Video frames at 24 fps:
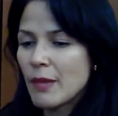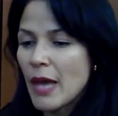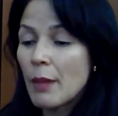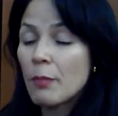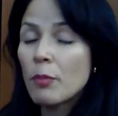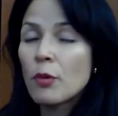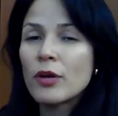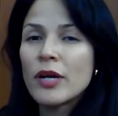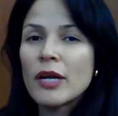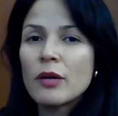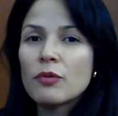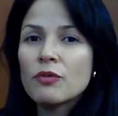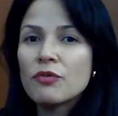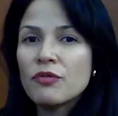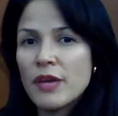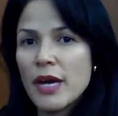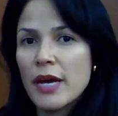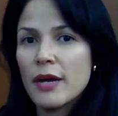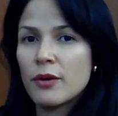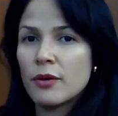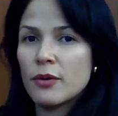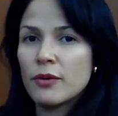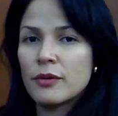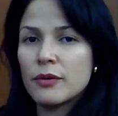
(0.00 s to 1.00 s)
a poner un
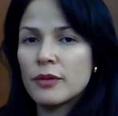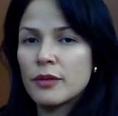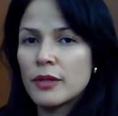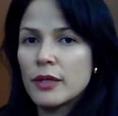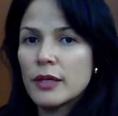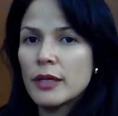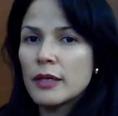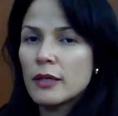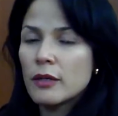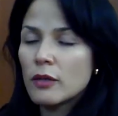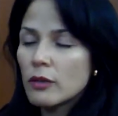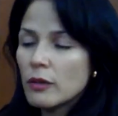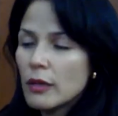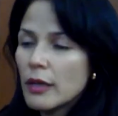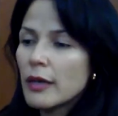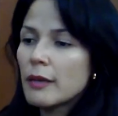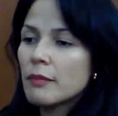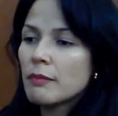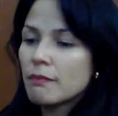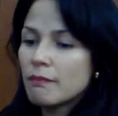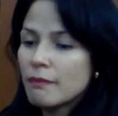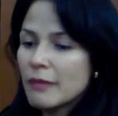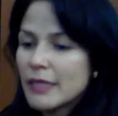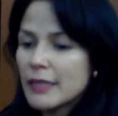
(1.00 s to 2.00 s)
fierro.
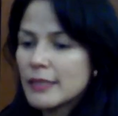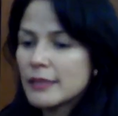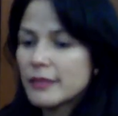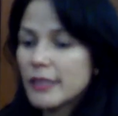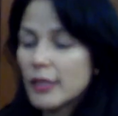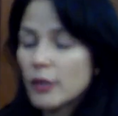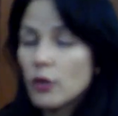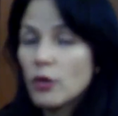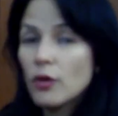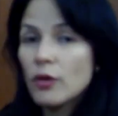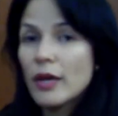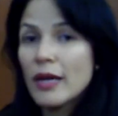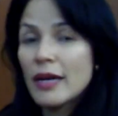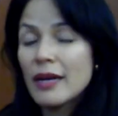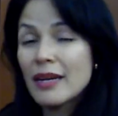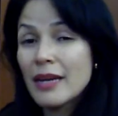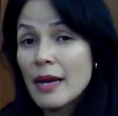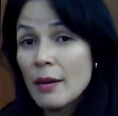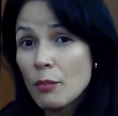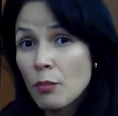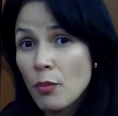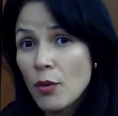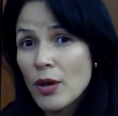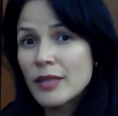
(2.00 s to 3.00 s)
El Ministerio lo que
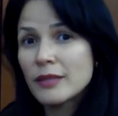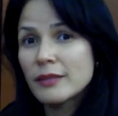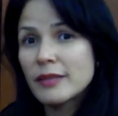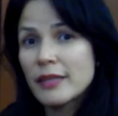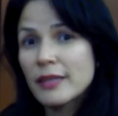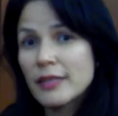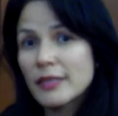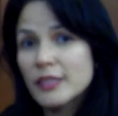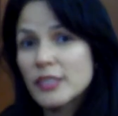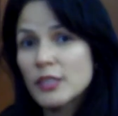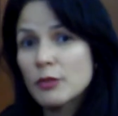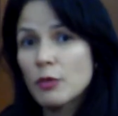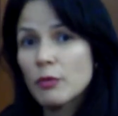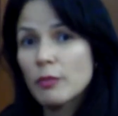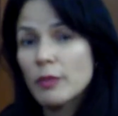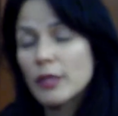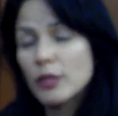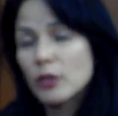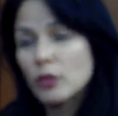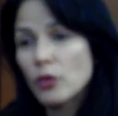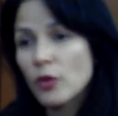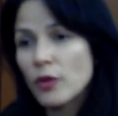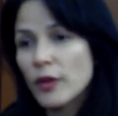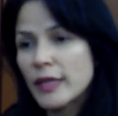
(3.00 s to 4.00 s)
le apuesta en este
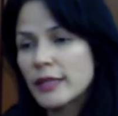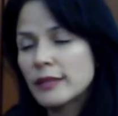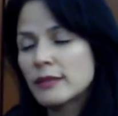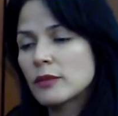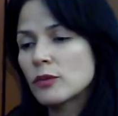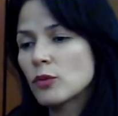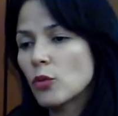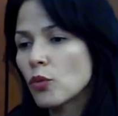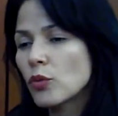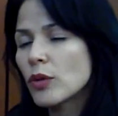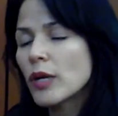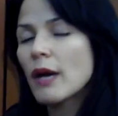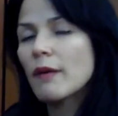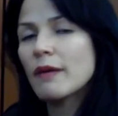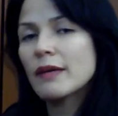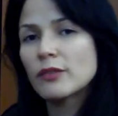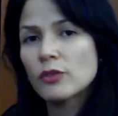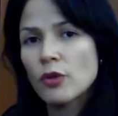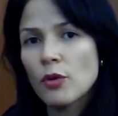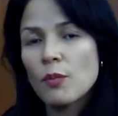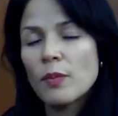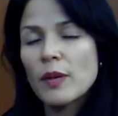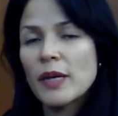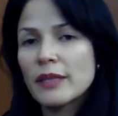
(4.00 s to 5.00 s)
momento es, una
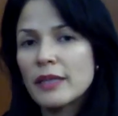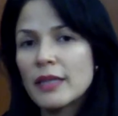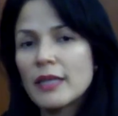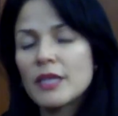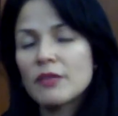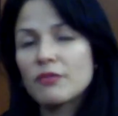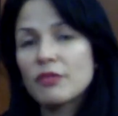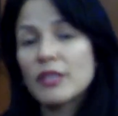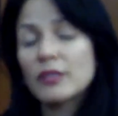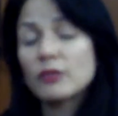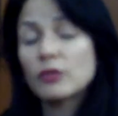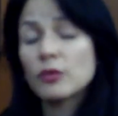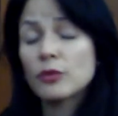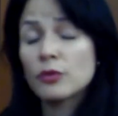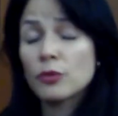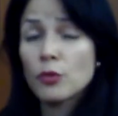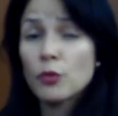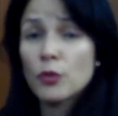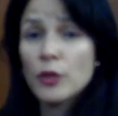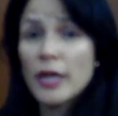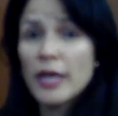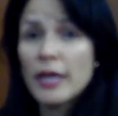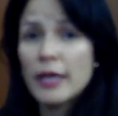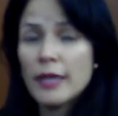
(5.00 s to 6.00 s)
vez completa la
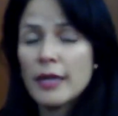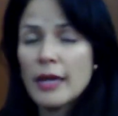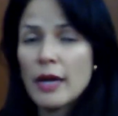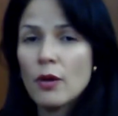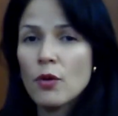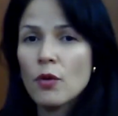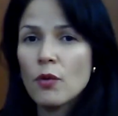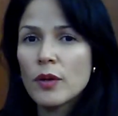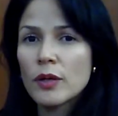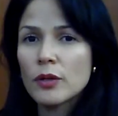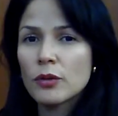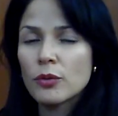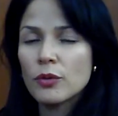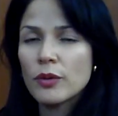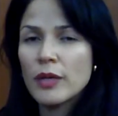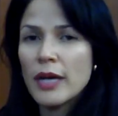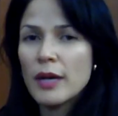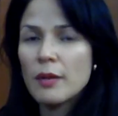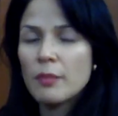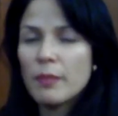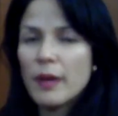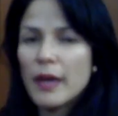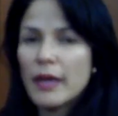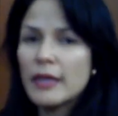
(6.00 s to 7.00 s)
infraestructura y la
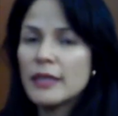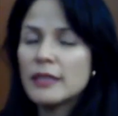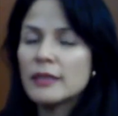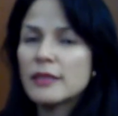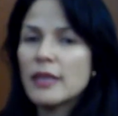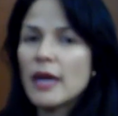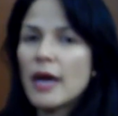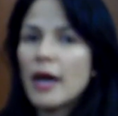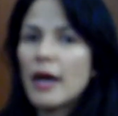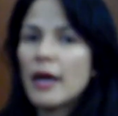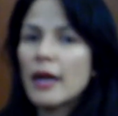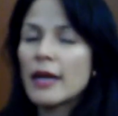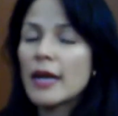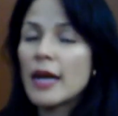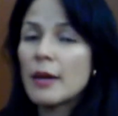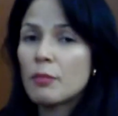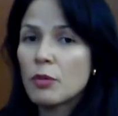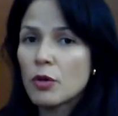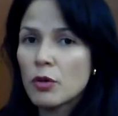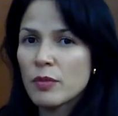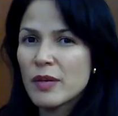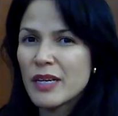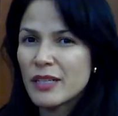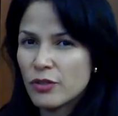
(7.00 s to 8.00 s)
cobertura del país, a la
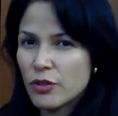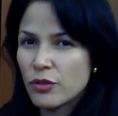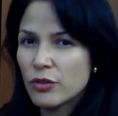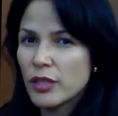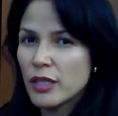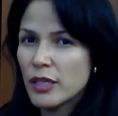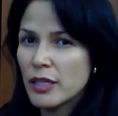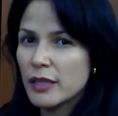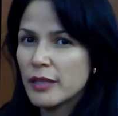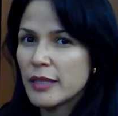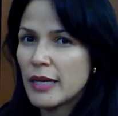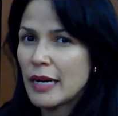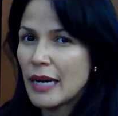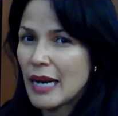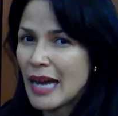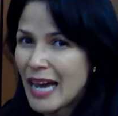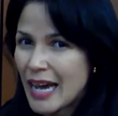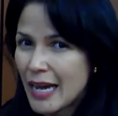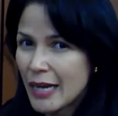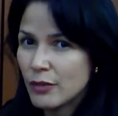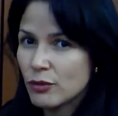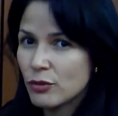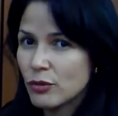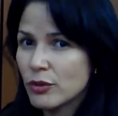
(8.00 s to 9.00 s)
apropiación digital.
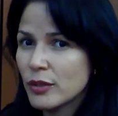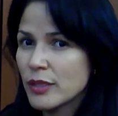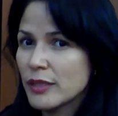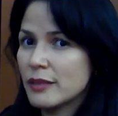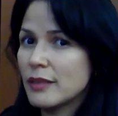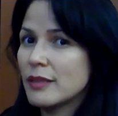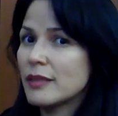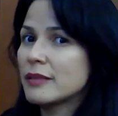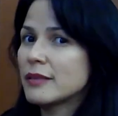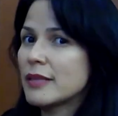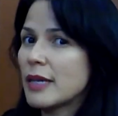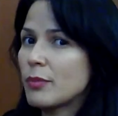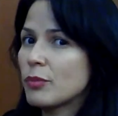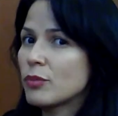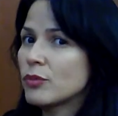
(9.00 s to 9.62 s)
A eso es lo que se le está